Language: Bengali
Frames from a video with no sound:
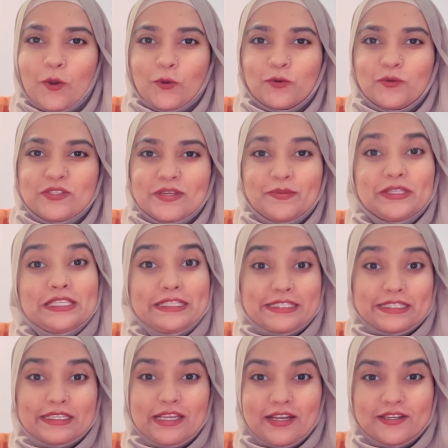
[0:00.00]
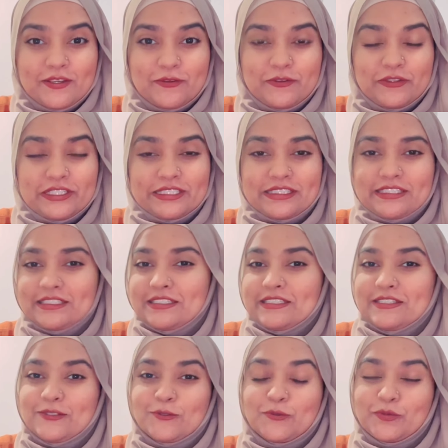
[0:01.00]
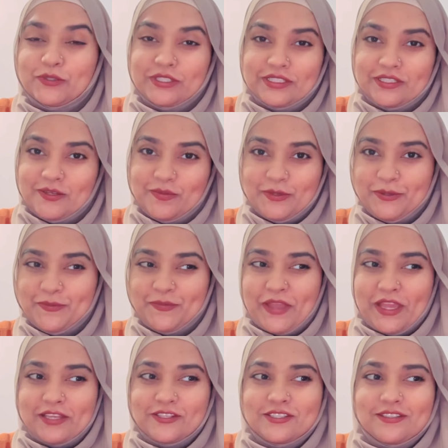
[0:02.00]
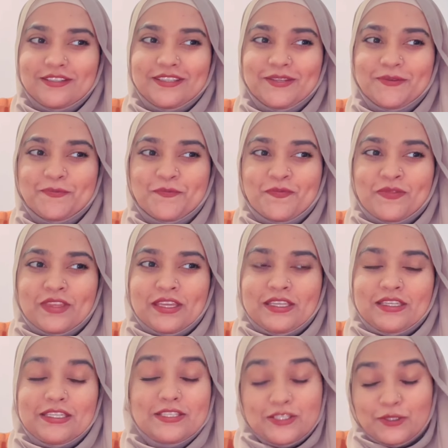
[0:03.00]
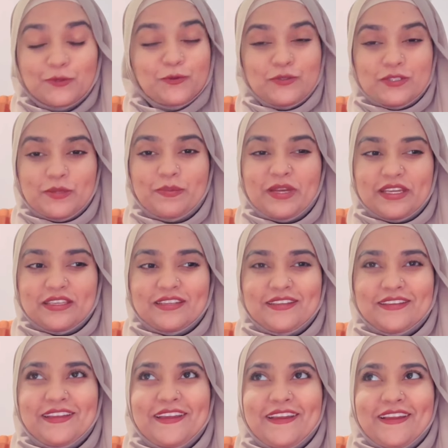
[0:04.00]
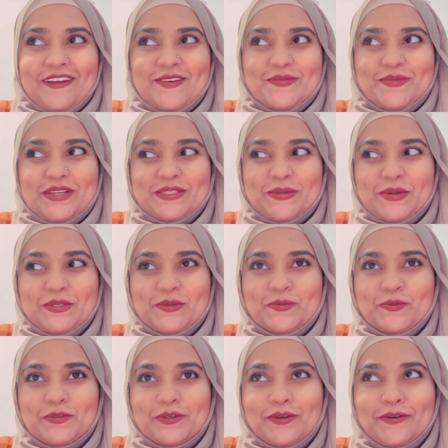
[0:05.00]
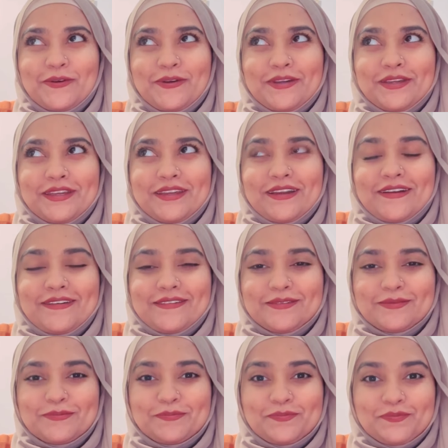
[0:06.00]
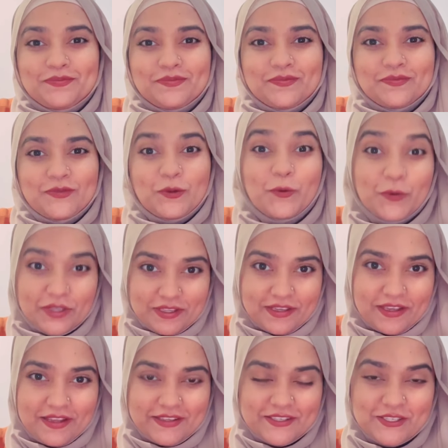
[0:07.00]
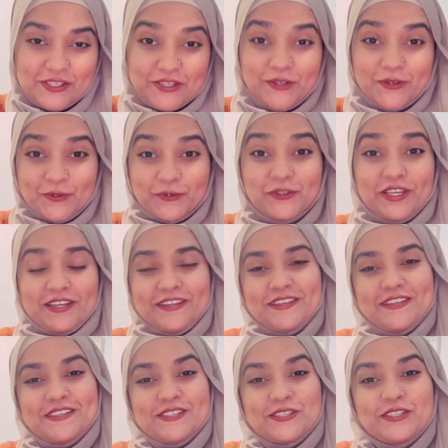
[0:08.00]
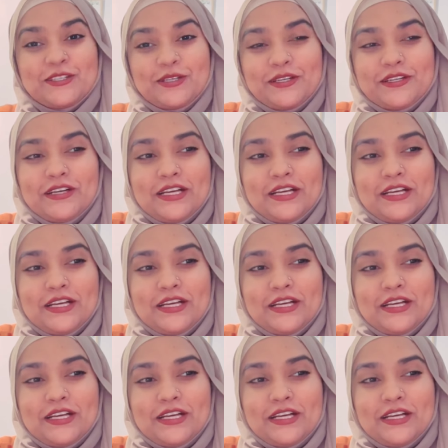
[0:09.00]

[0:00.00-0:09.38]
কখন যে আমি নিজেকে হারিয়ে ফেলেছি সেই সময়টা আমি অ্যাকচুয়ালি নিজেই খুঁজে পাইনি মাঝে মাঝে মনে হয় um, কই ইশিকা কোথায় ইশিকা